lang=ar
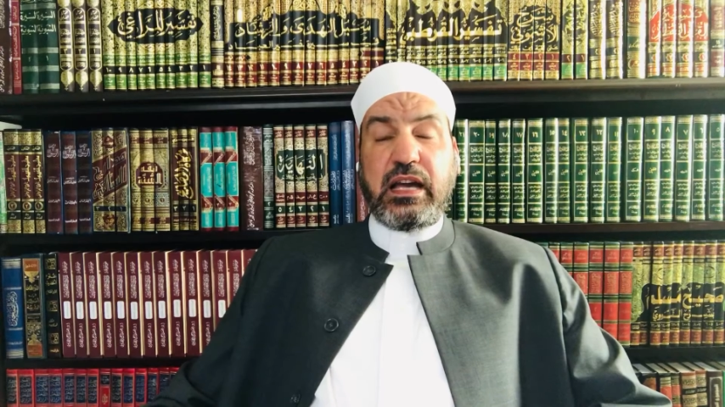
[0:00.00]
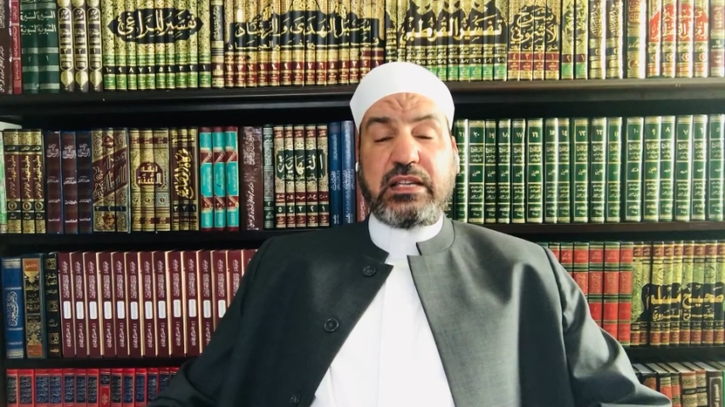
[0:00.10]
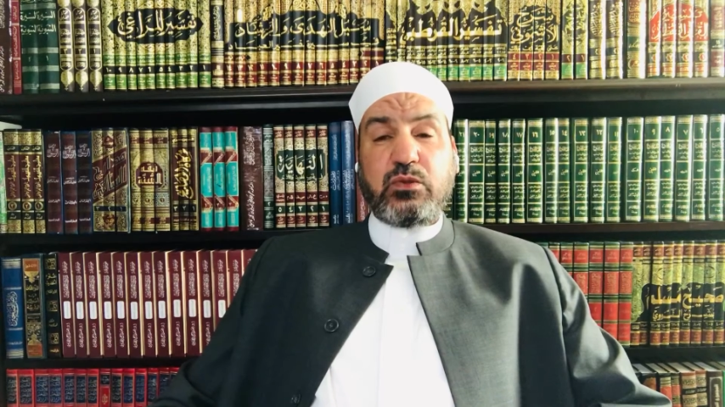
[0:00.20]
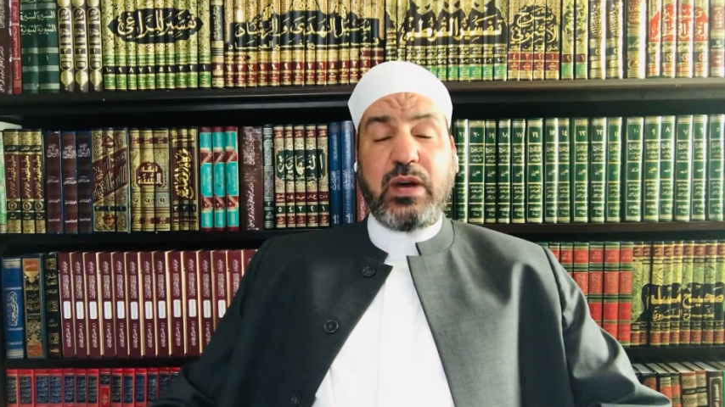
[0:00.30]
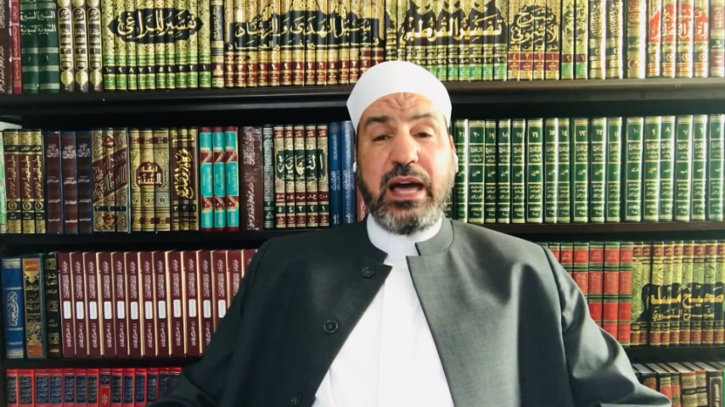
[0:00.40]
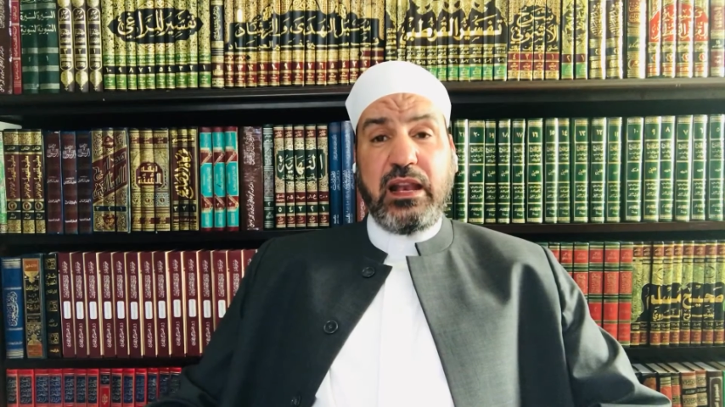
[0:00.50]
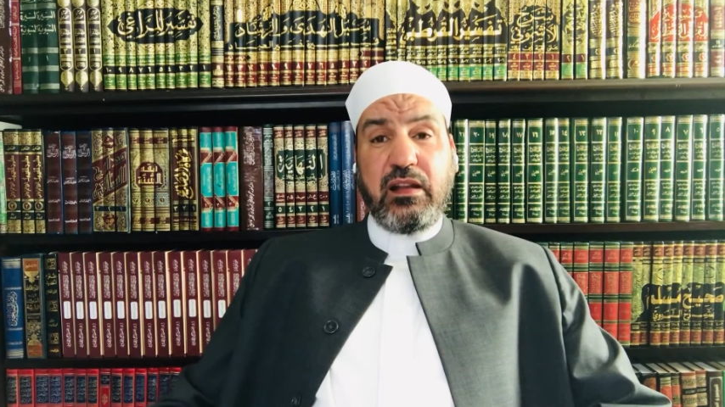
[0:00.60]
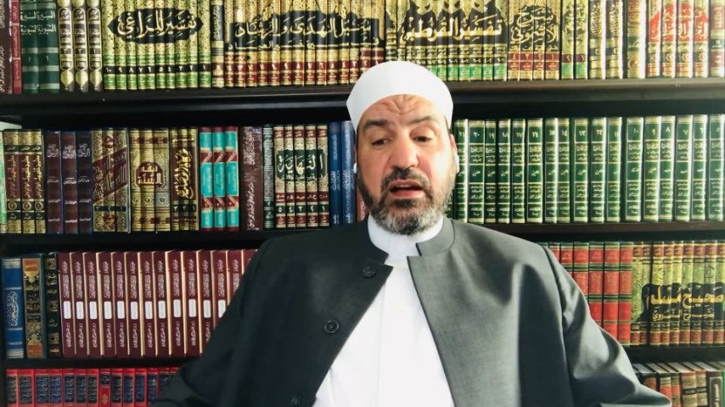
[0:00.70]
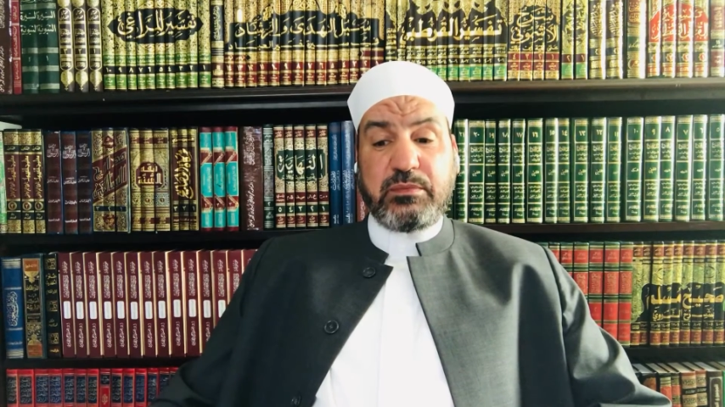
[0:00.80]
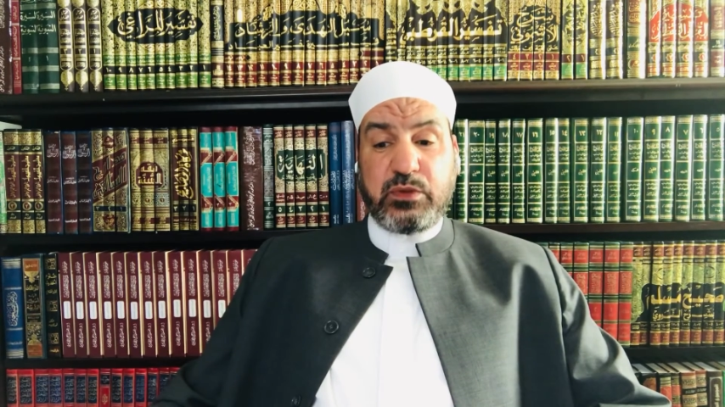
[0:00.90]
السؤال
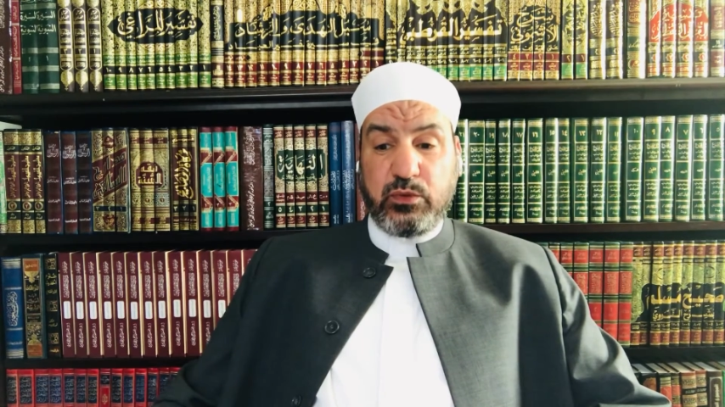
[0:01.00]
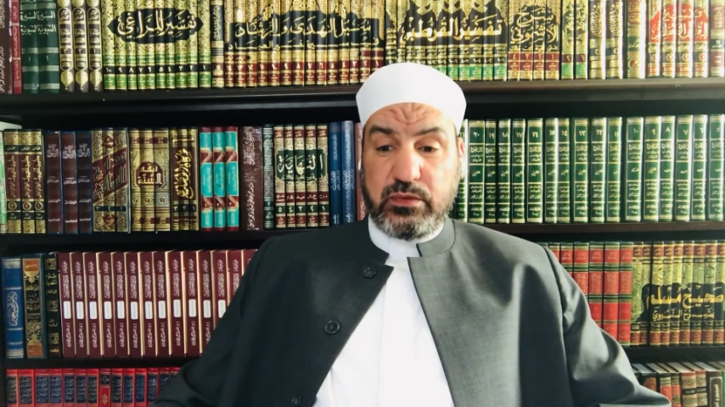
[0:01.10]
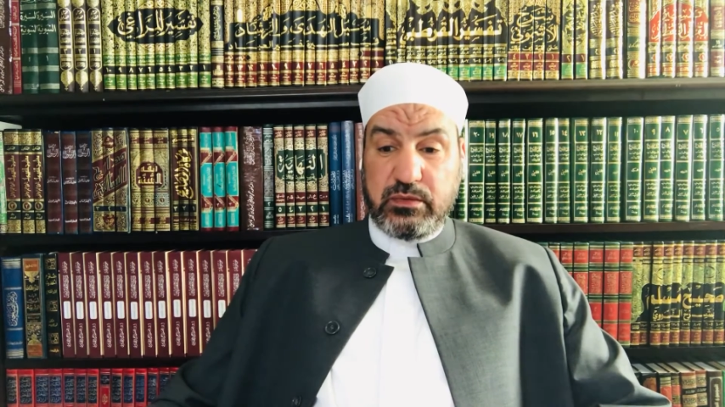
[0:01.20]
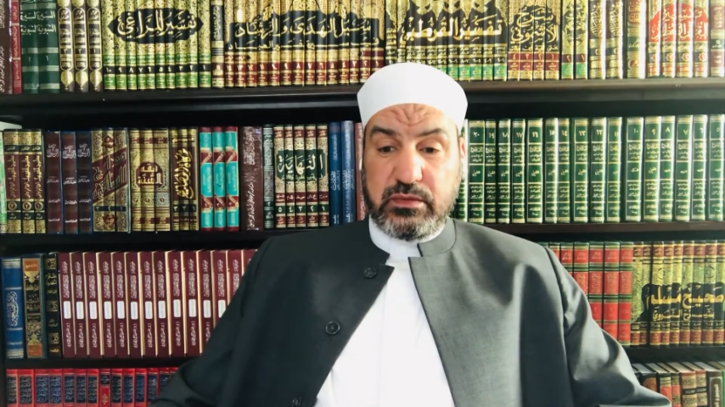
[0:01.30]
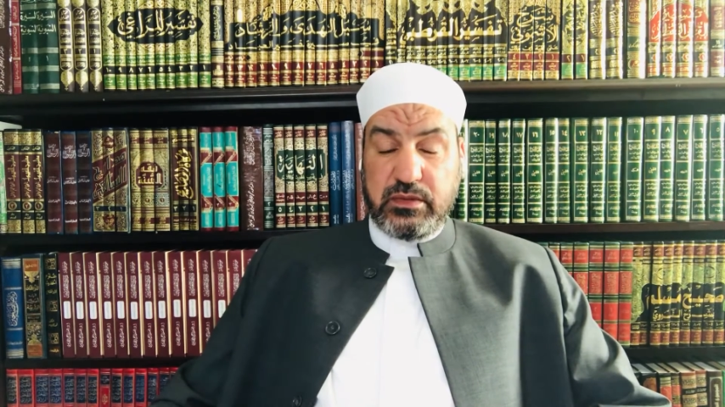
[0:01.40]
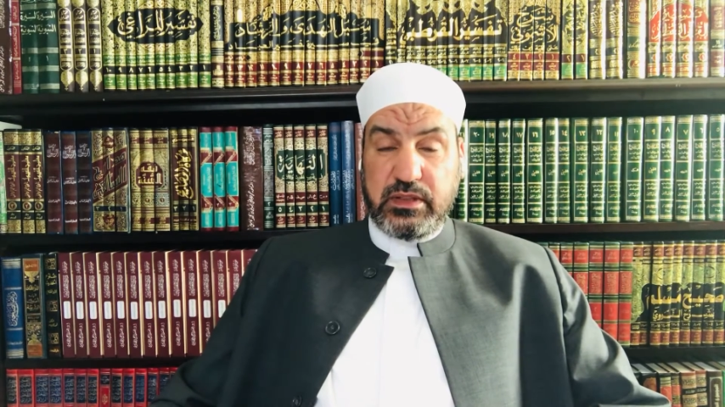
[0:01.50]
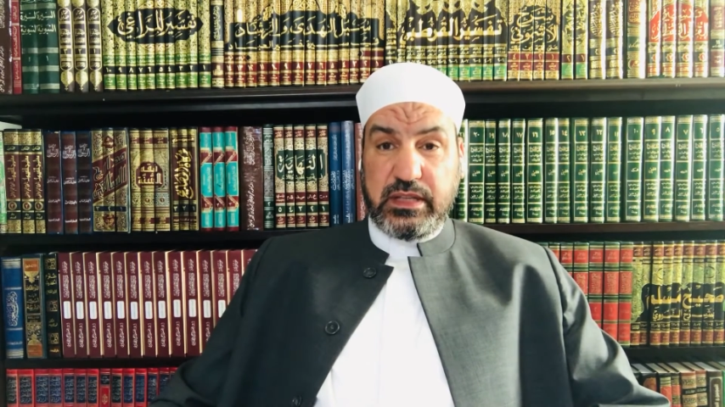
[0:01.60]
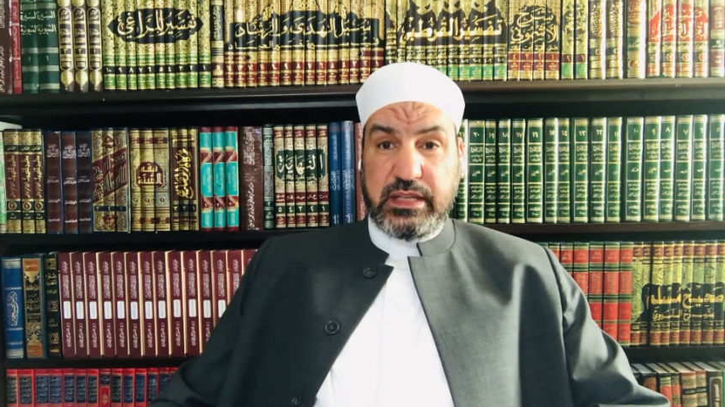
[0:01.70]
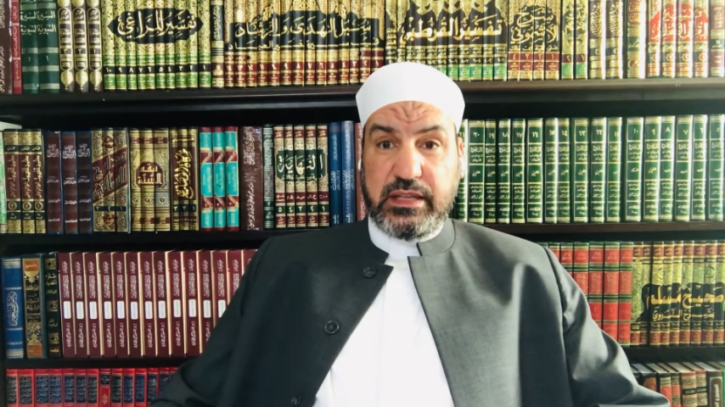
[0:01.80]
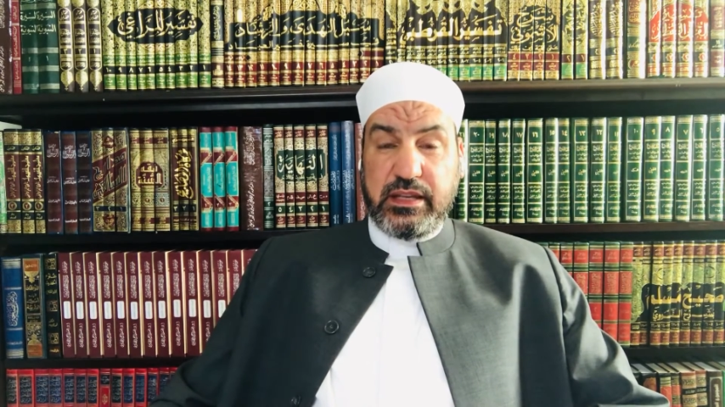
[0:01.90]
الخمسون
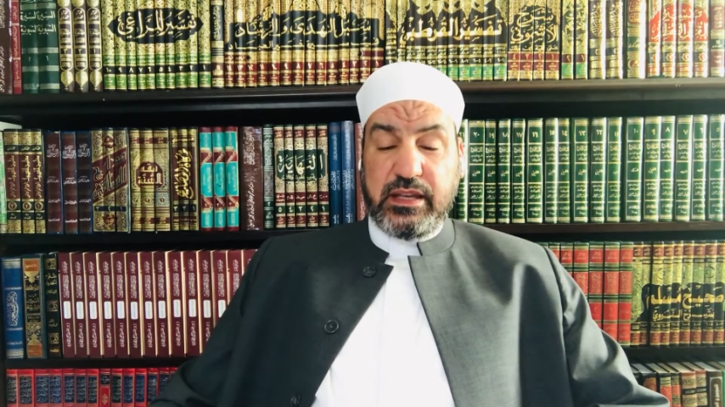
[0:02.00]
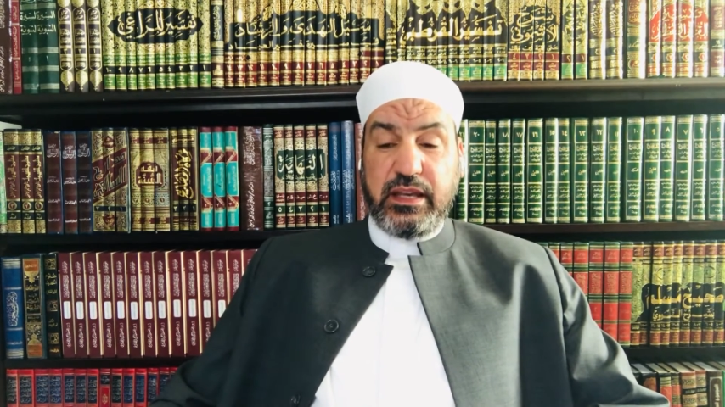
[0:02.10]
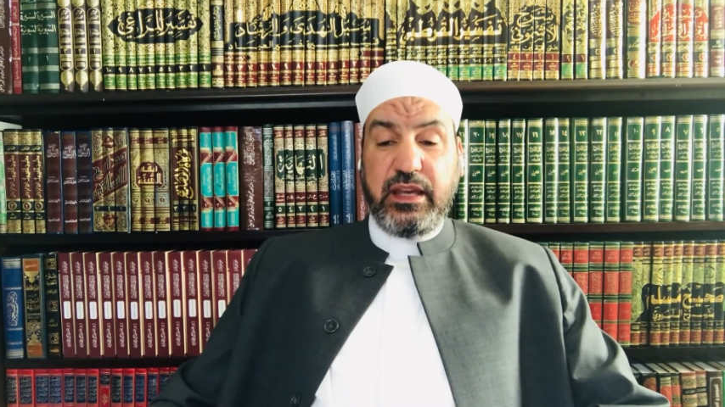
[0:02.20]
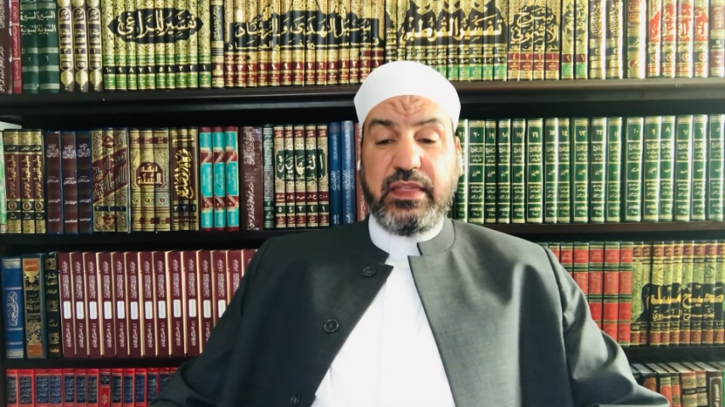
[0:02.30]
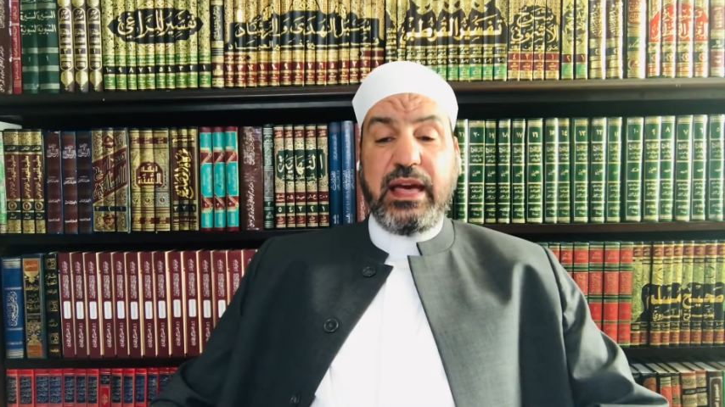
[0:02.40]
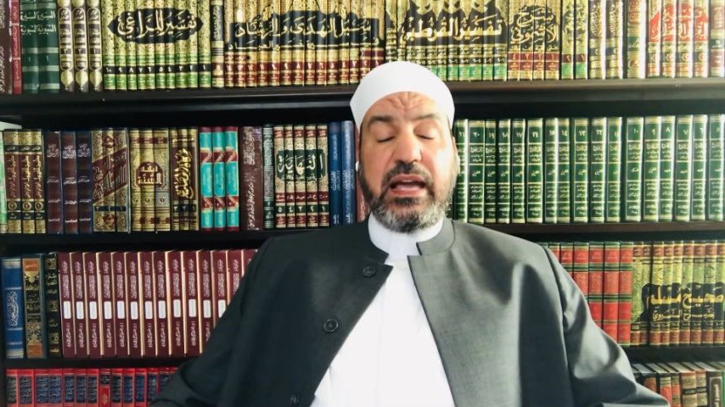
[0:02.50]
إذا